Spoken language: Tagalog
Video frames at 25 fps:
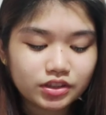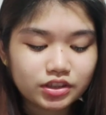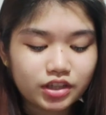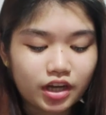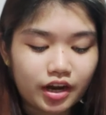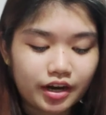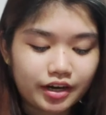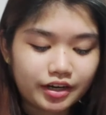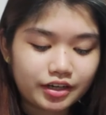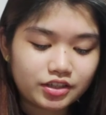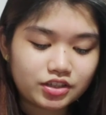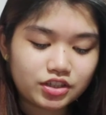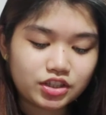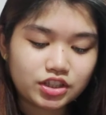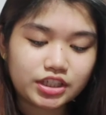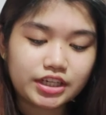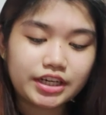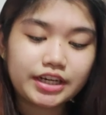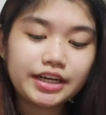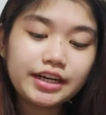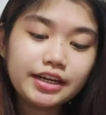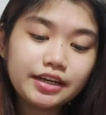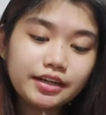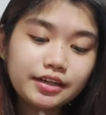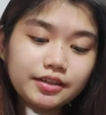
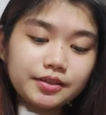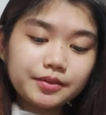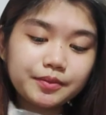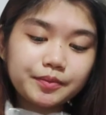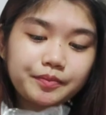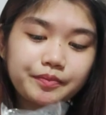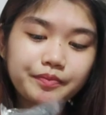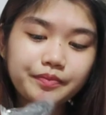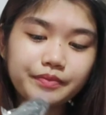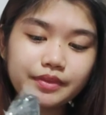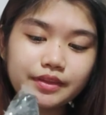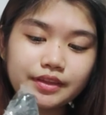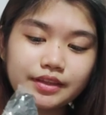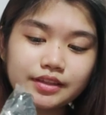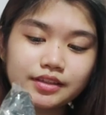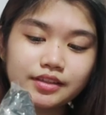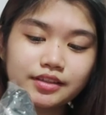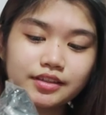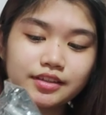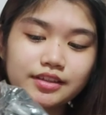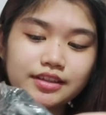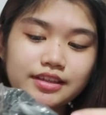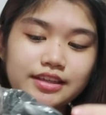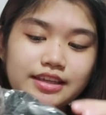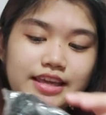charger.
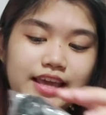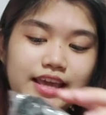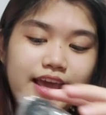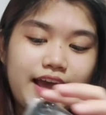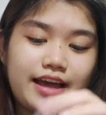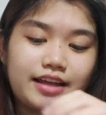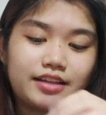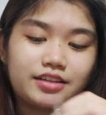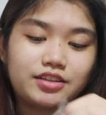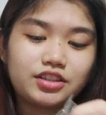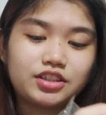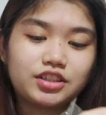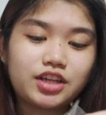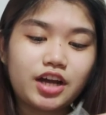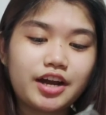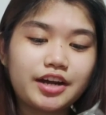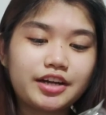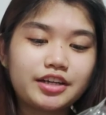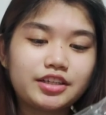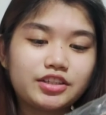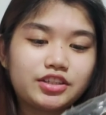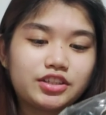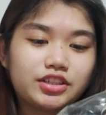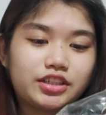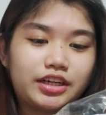Yan,
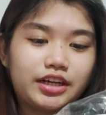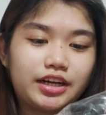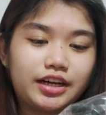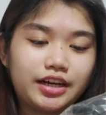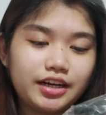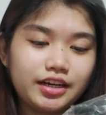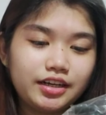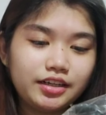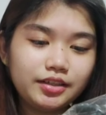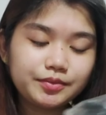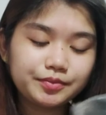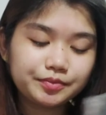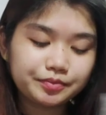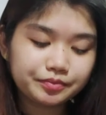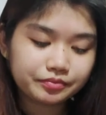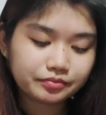charger.